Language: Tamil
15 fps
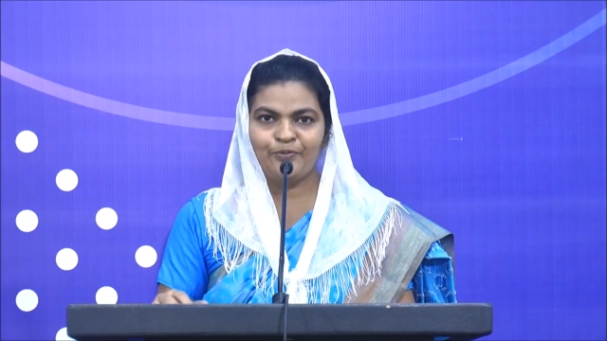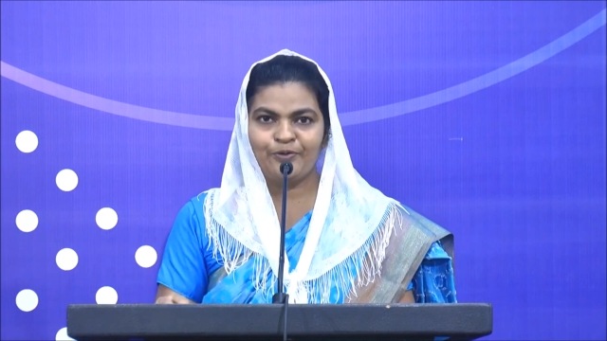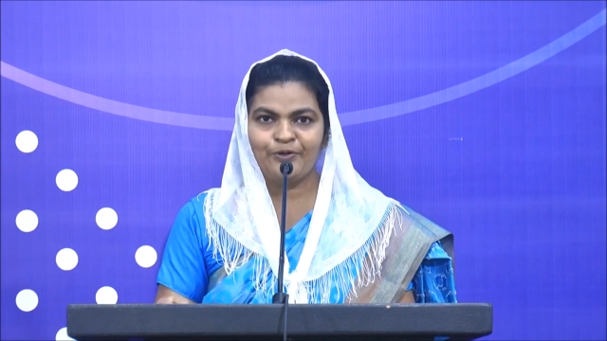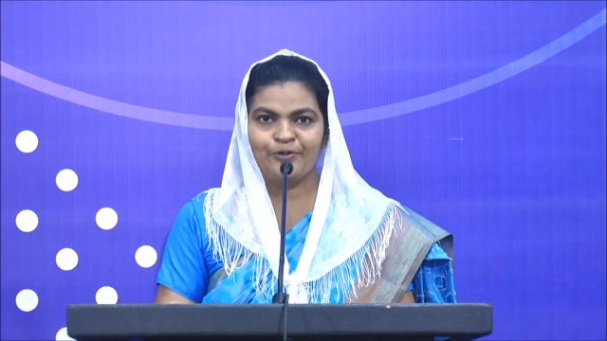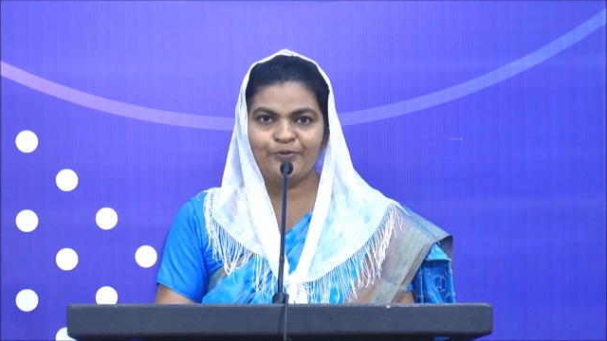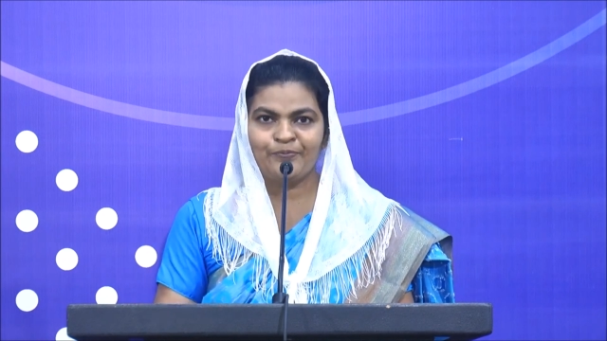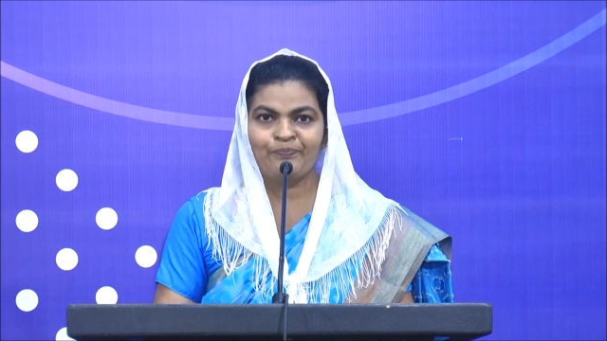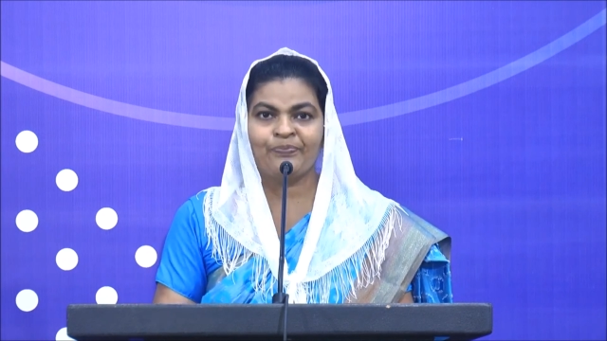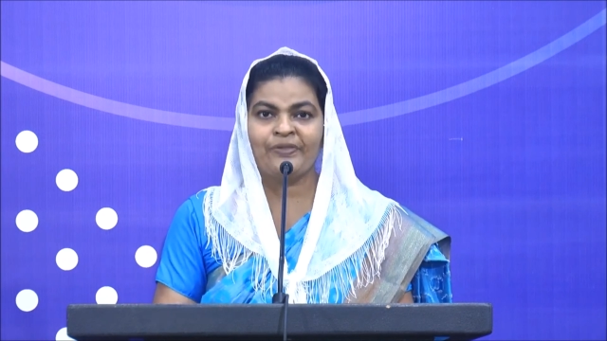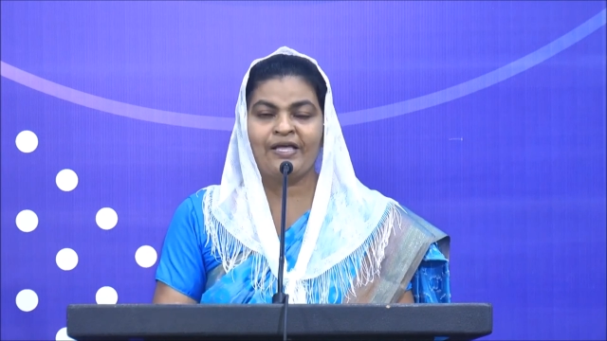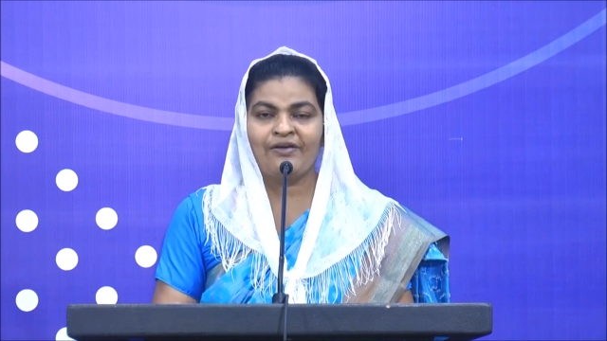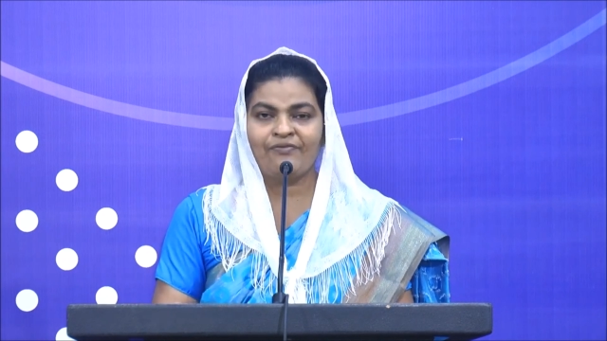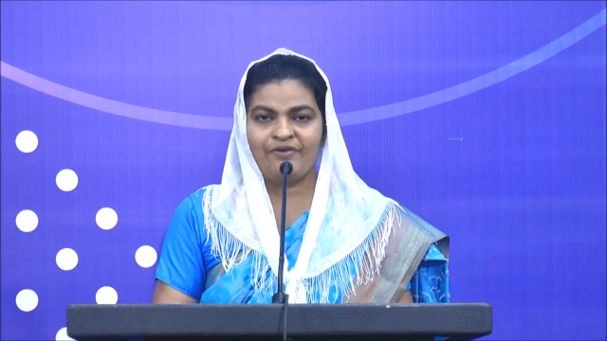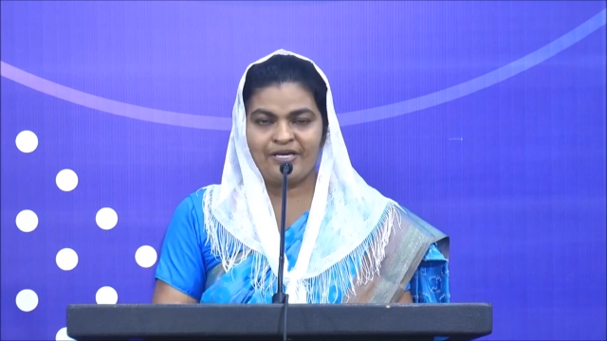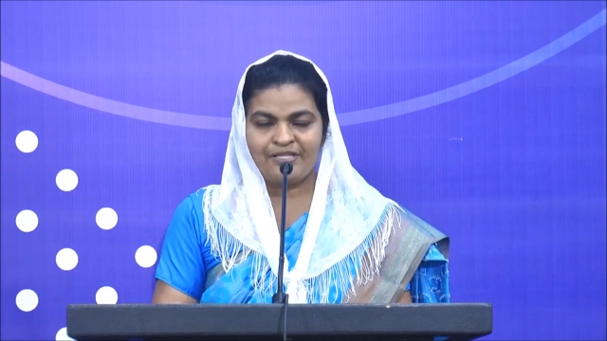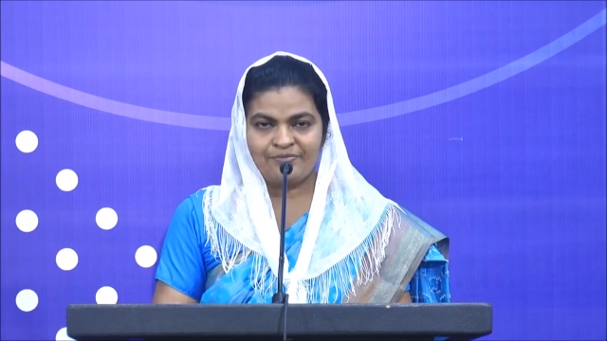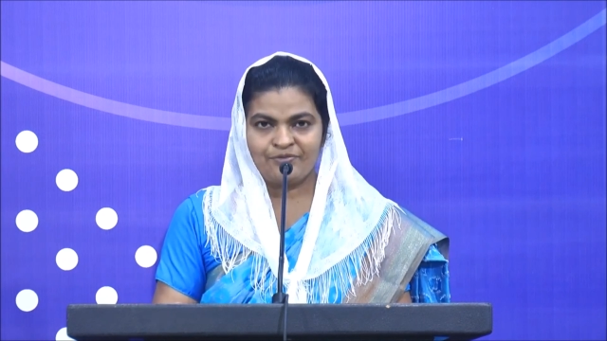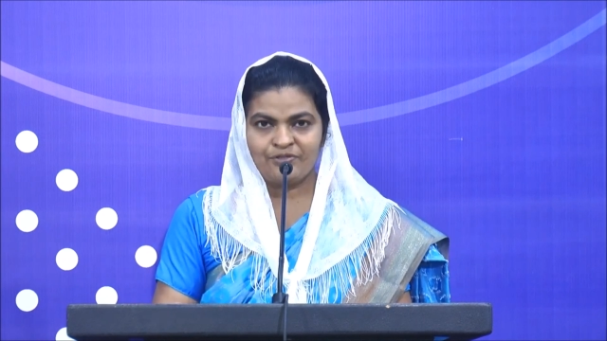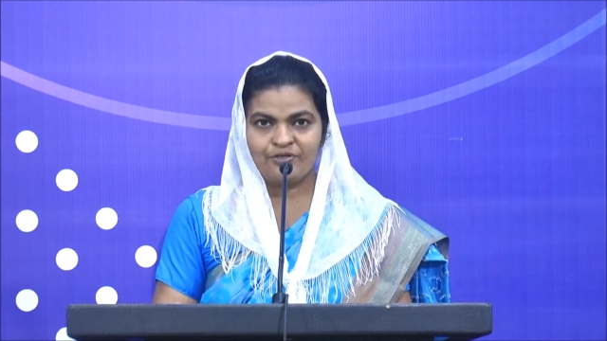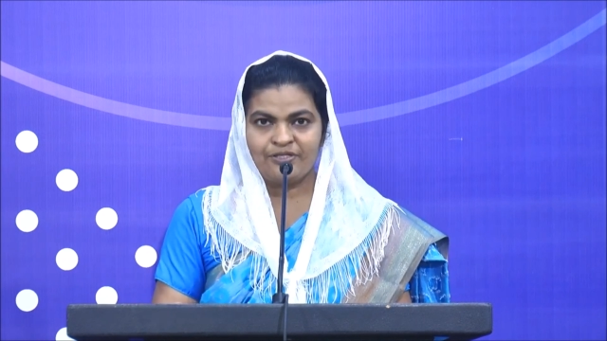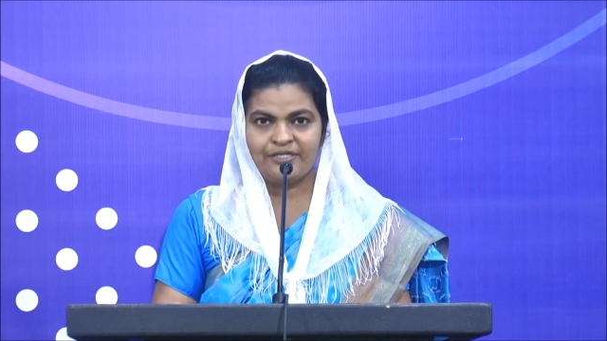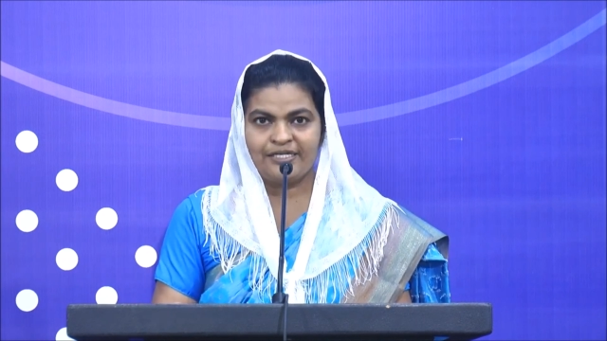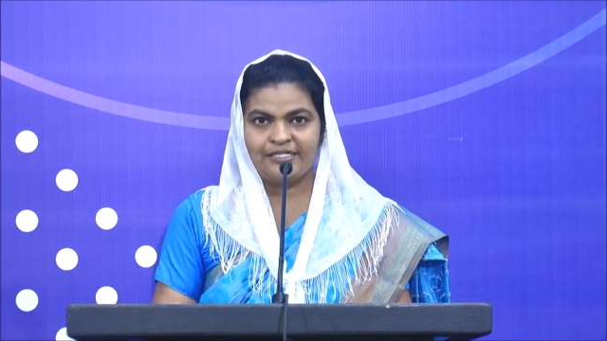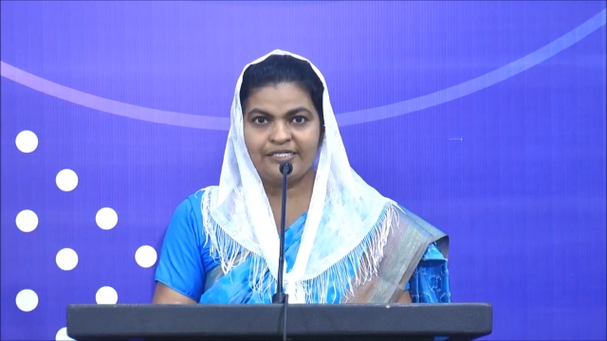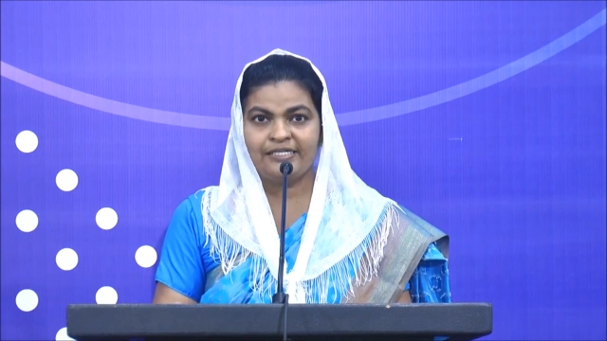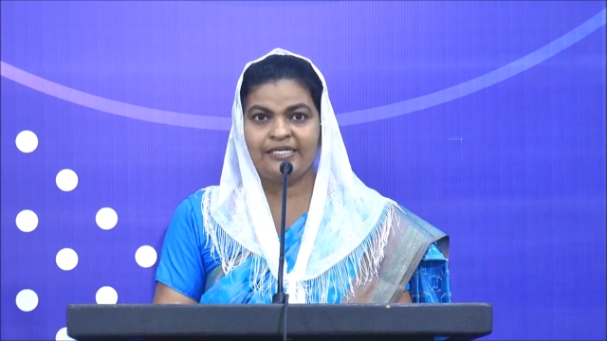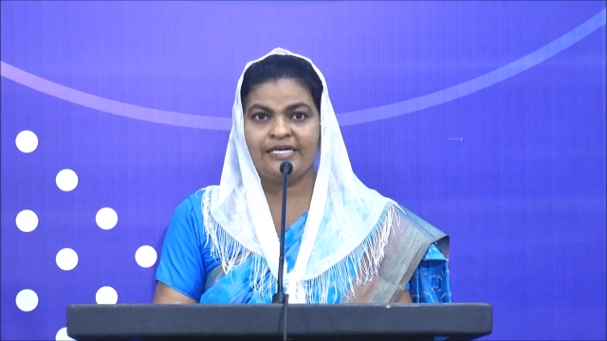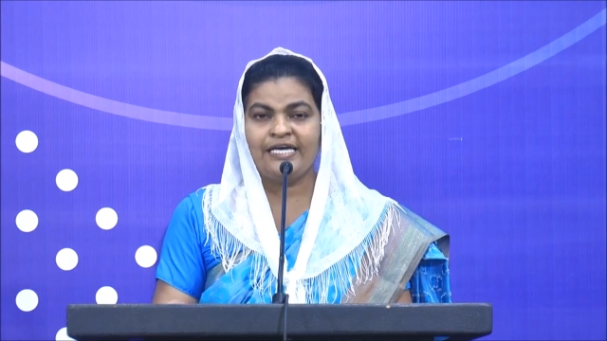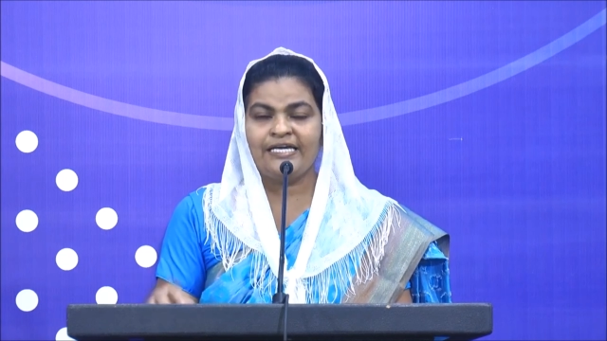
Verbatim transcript: புரியும் வேதம் சொல்கிறது